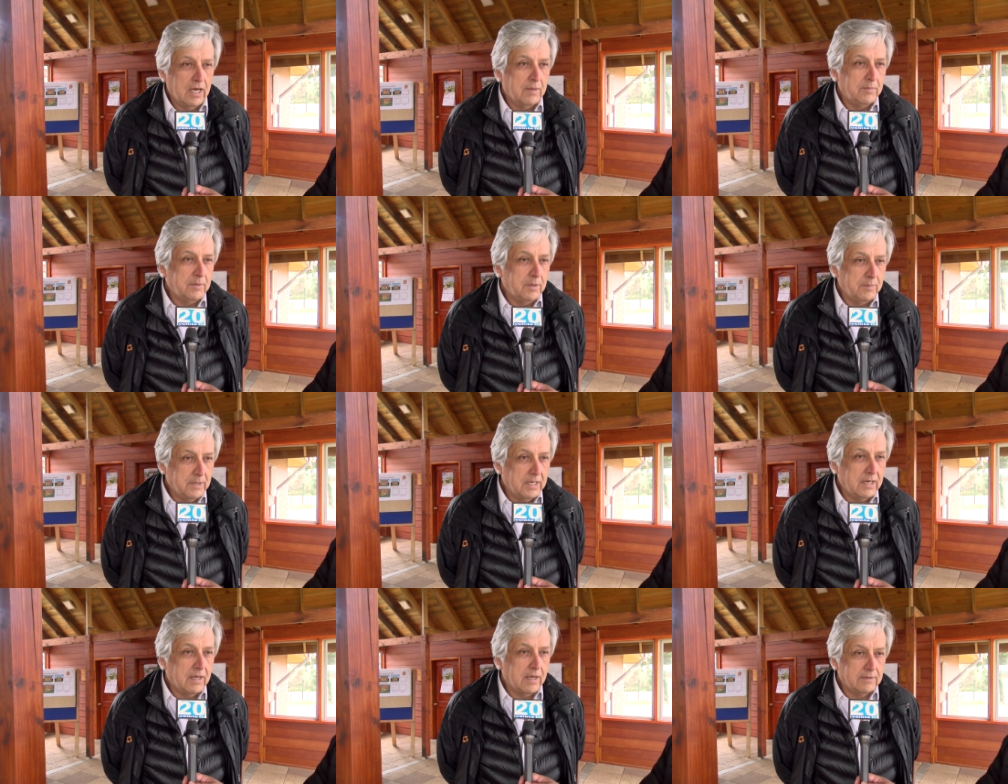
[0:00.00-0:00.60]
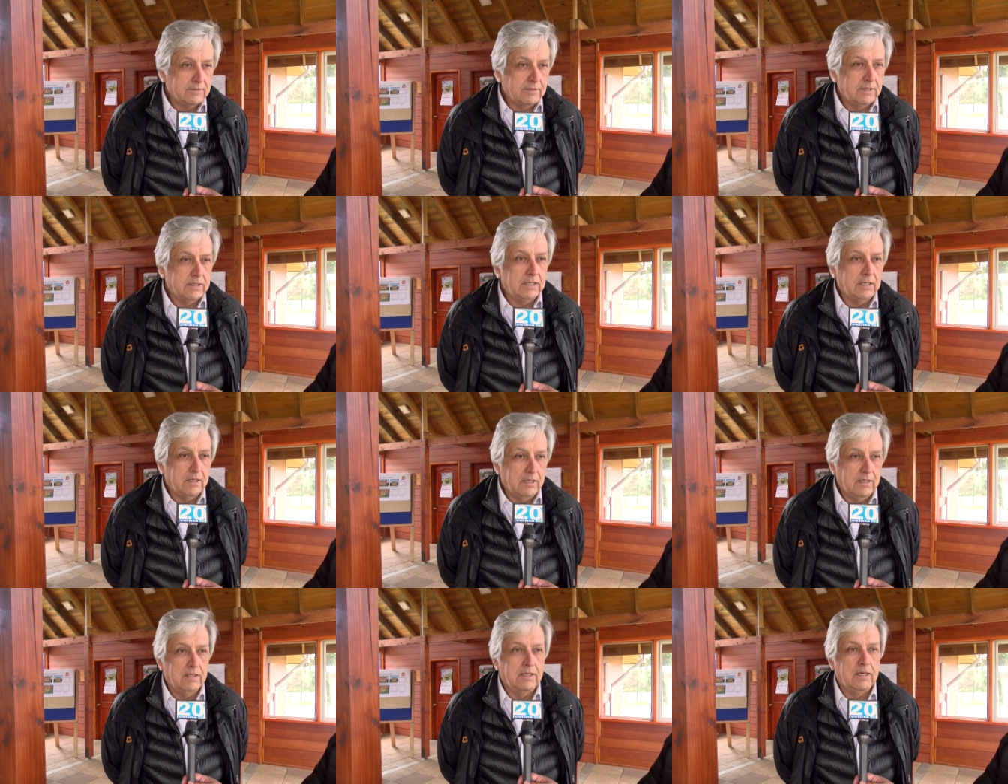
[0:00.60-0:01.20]
la primera
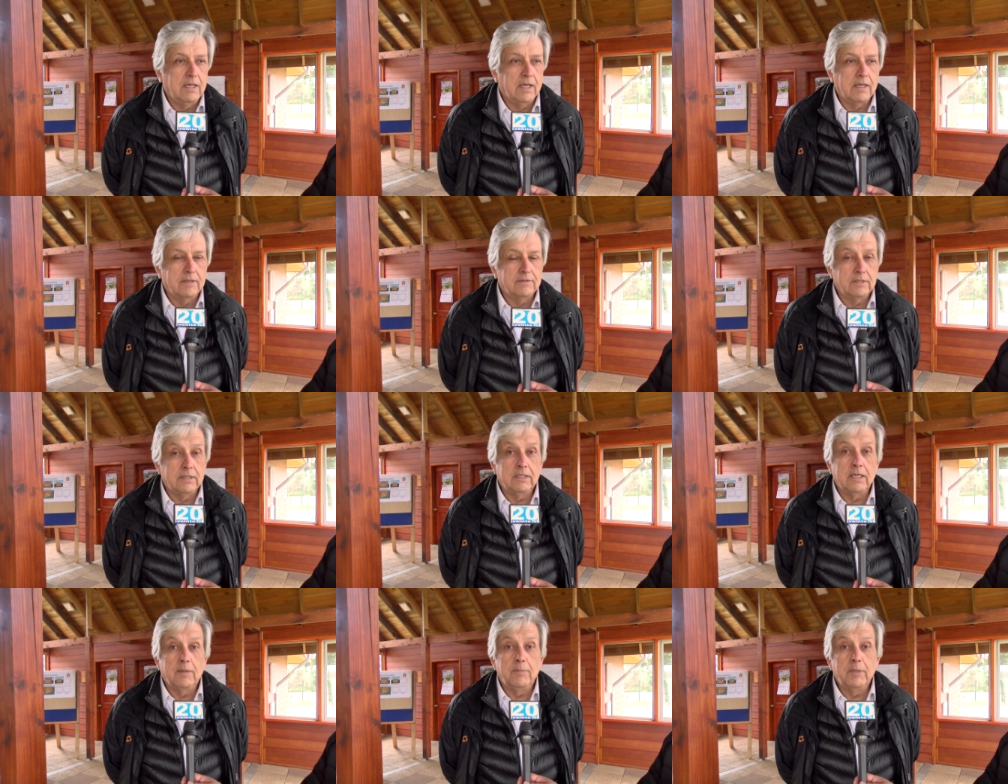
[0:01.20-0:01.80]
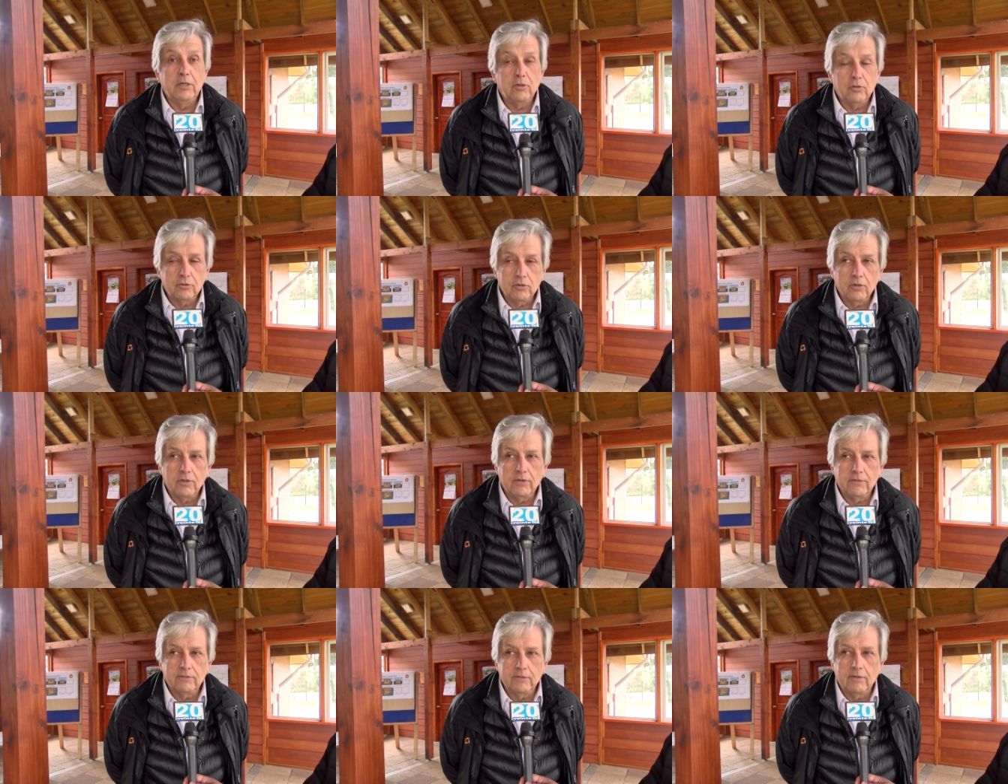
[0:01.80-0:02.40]
caseta, la caseta piloto
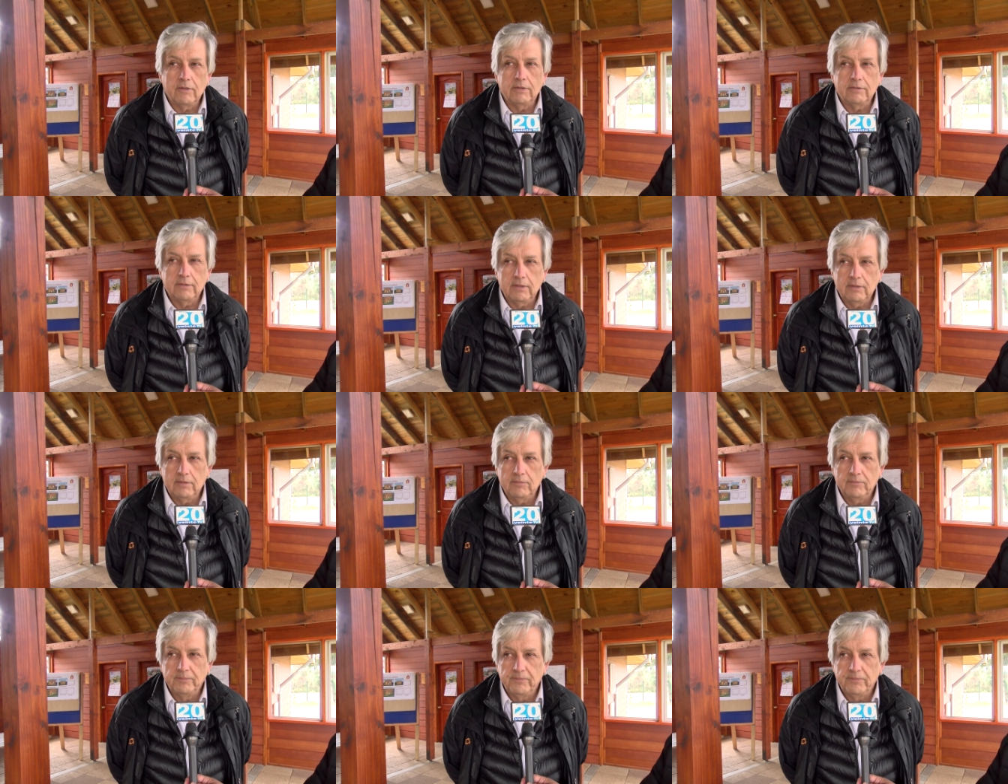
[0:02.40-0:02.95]
que se va a hacer,